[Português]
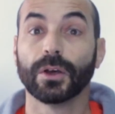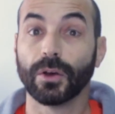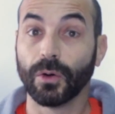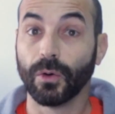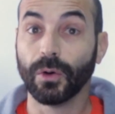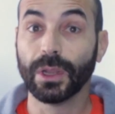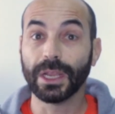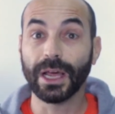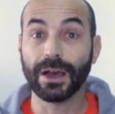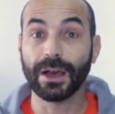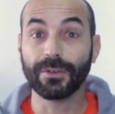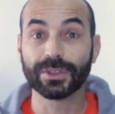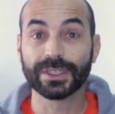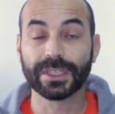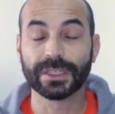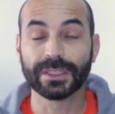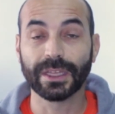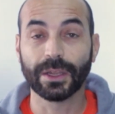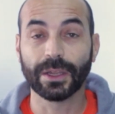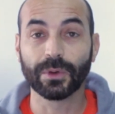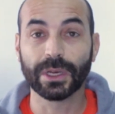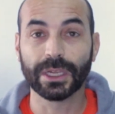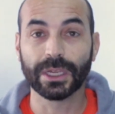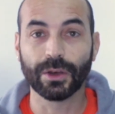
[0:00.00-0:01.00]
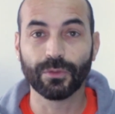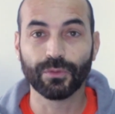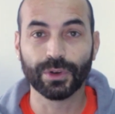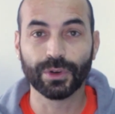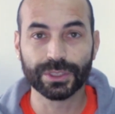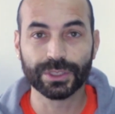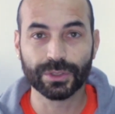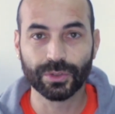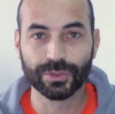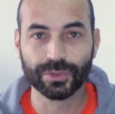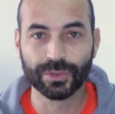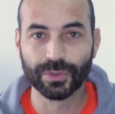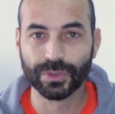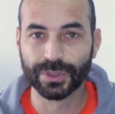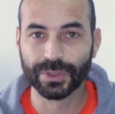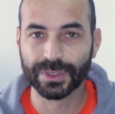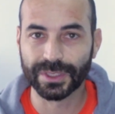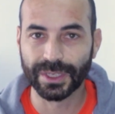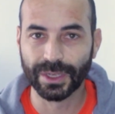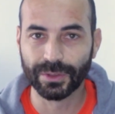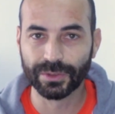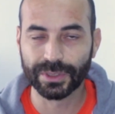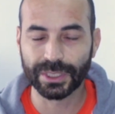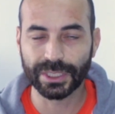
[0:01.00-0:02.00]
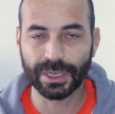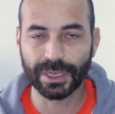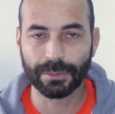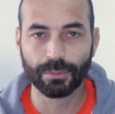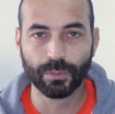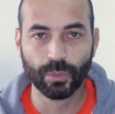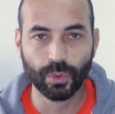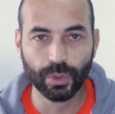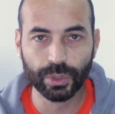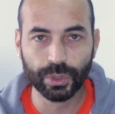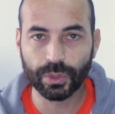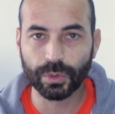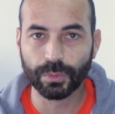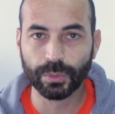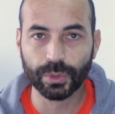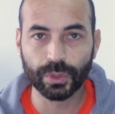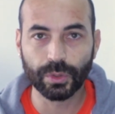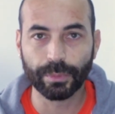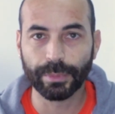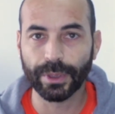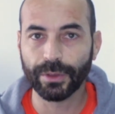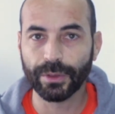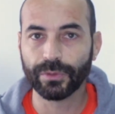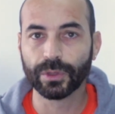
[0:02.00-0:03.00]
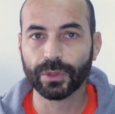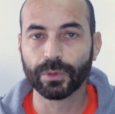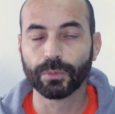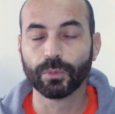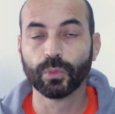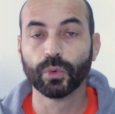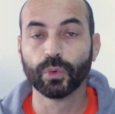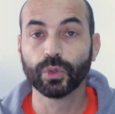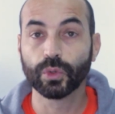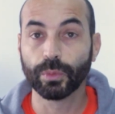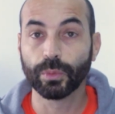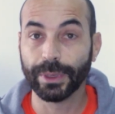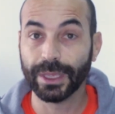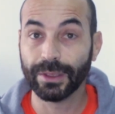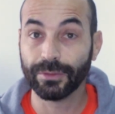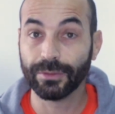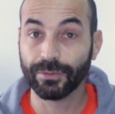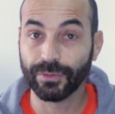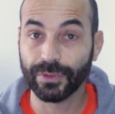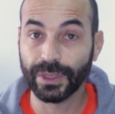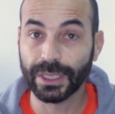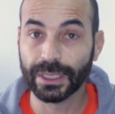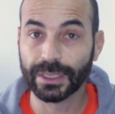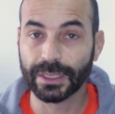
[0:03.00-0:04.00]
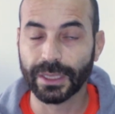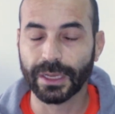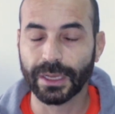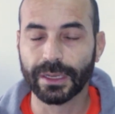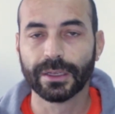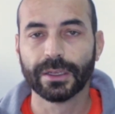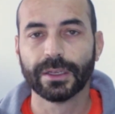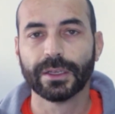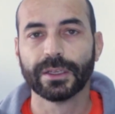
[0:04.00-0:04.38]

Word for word: Olá, você está no canal Voz de Construção, seja muito, muito bem-vindo, muito bem-vinda.